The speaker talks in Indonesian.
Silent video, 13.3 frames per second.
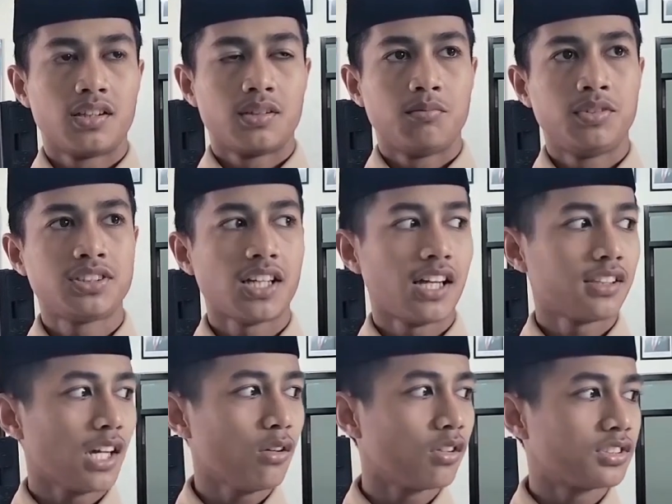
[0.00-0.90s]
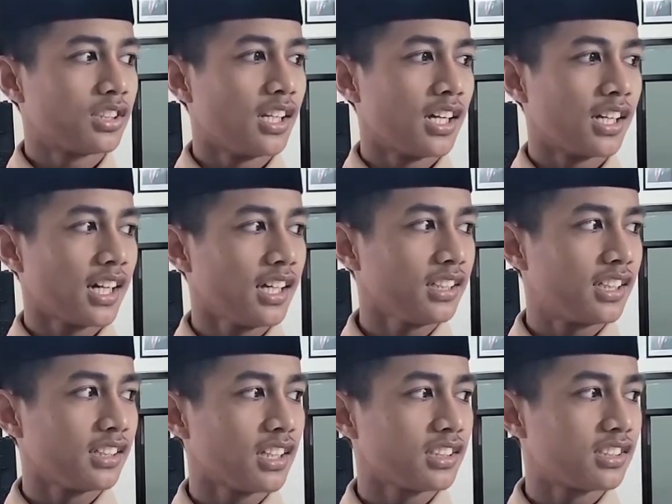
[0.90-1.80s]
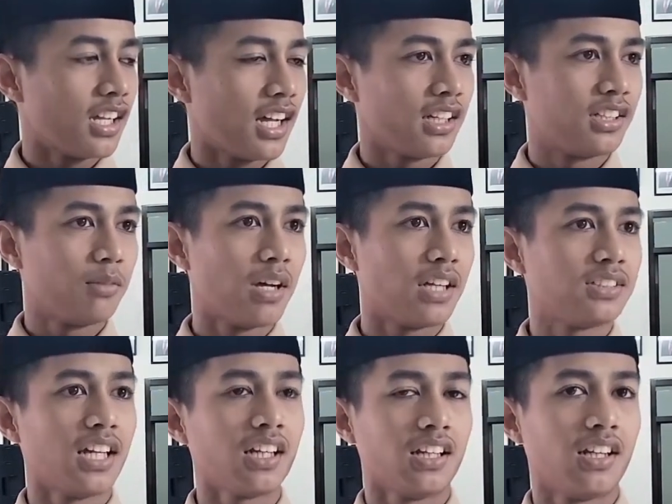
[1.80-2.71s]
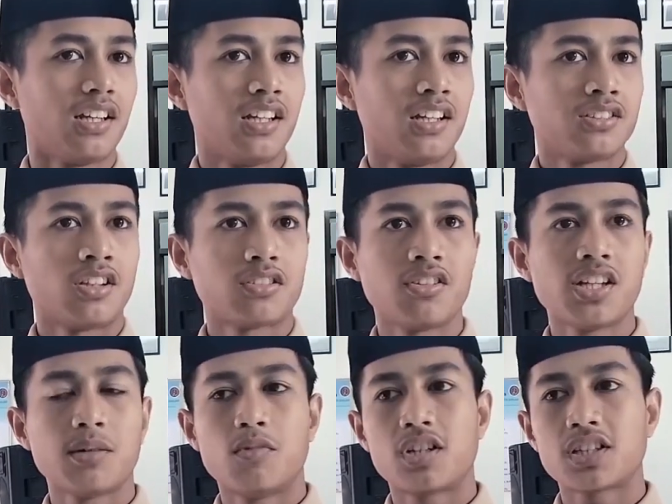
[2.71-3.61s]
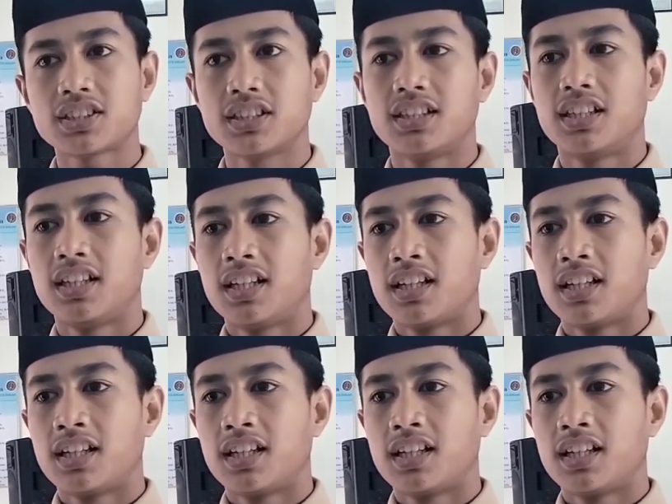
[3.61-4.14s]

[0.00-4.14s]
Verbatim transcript: bisa tahu sedangkan kita sudah dibajari contohnya morse